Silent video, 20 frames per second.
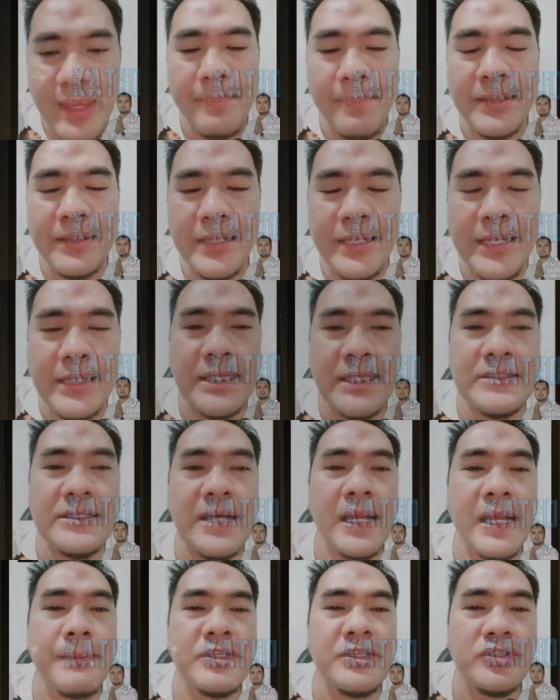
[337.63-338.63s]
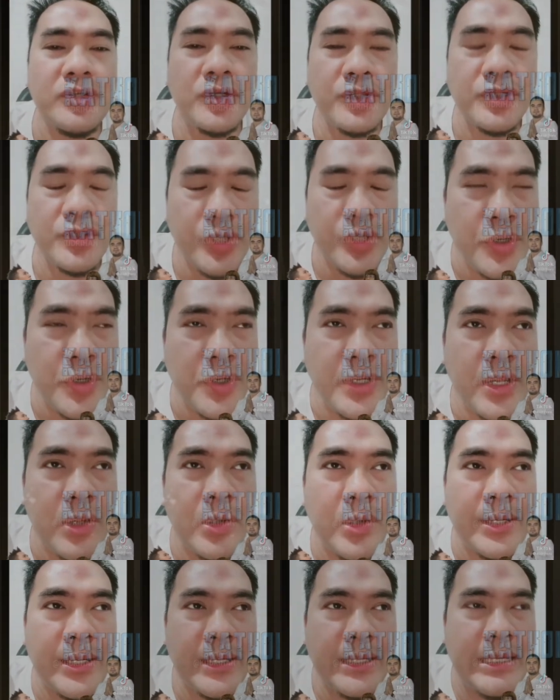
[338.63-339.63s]
yang penting kita jangan mencontoh
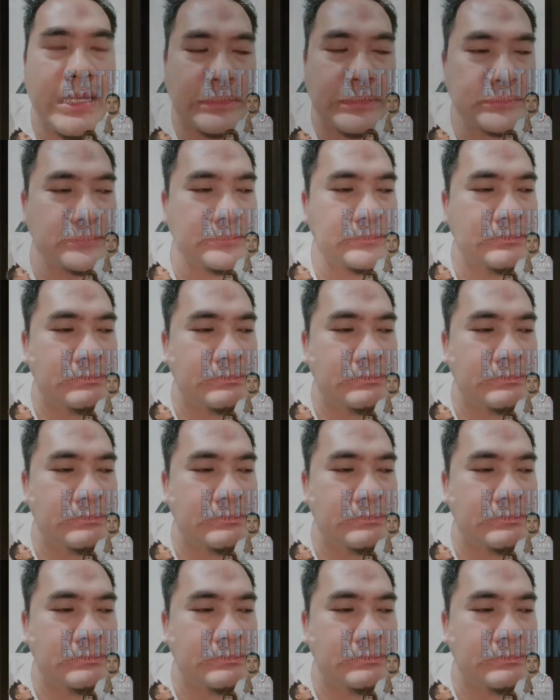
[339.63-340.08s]
orang-orang yang